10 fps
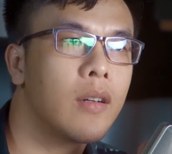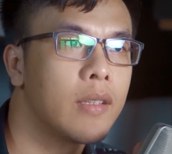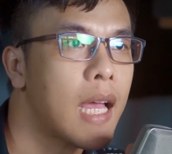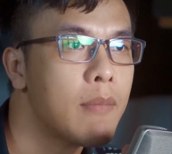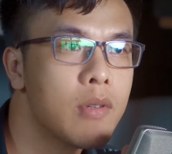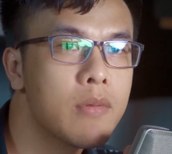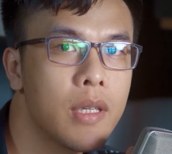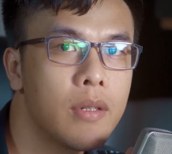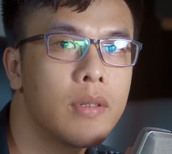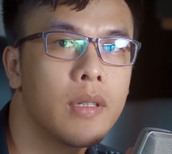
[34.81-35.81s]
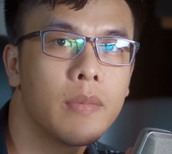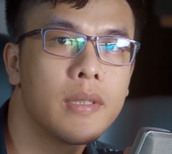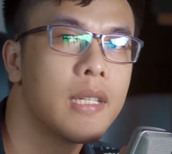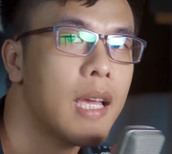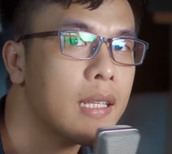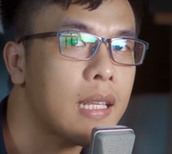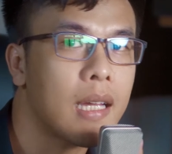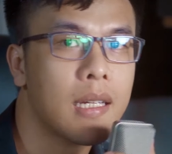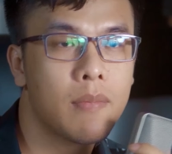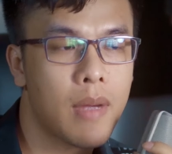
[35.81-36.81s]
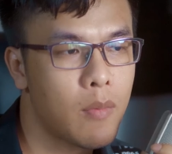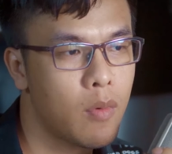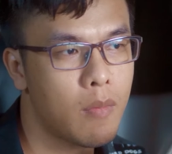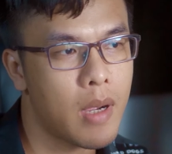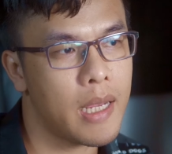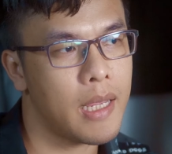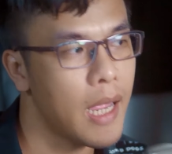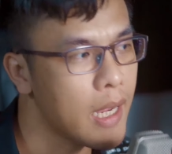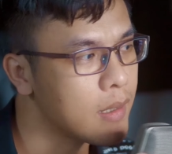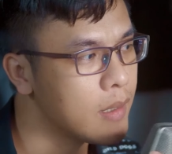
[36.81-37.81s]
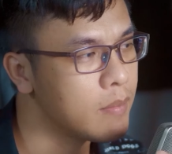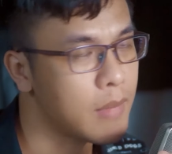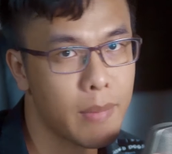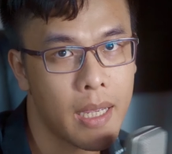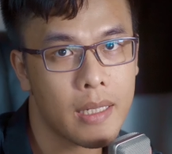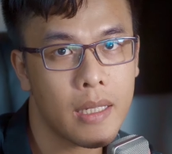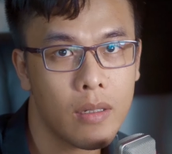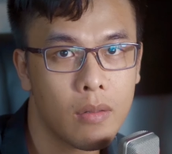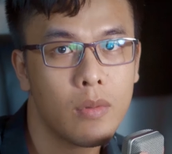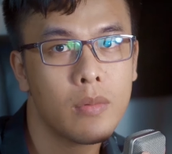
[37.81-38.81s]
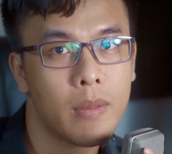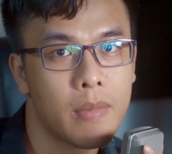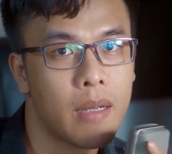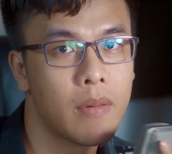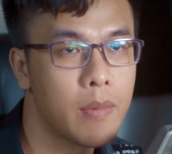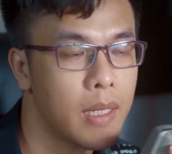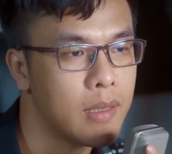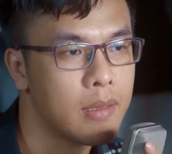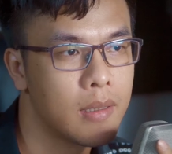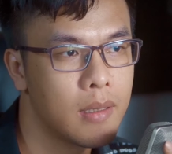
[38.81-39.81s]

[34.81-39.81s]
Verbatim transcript: rồi tám chút xíu rồi mình sẽ hát tặng các bạn một bài hát nữa mà bài hát này nó cũng đúng tâm trạng với mình